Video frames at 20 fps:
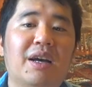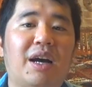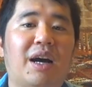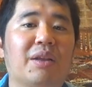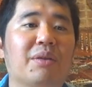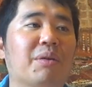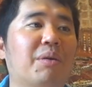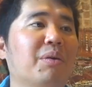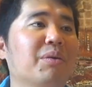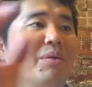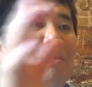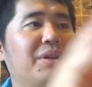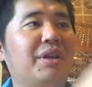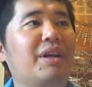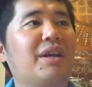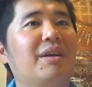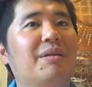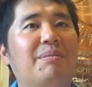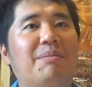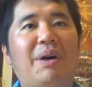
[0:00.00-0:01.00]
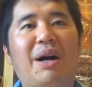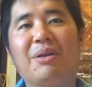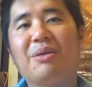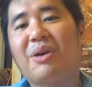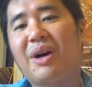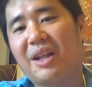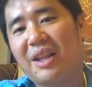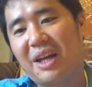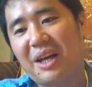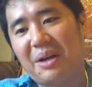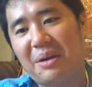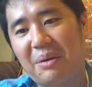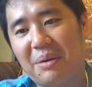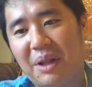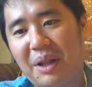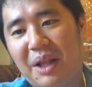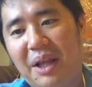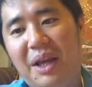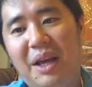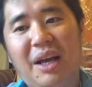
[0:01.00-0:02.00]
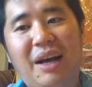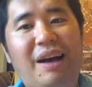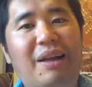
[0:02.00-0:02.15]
あの本当に窓がないようなね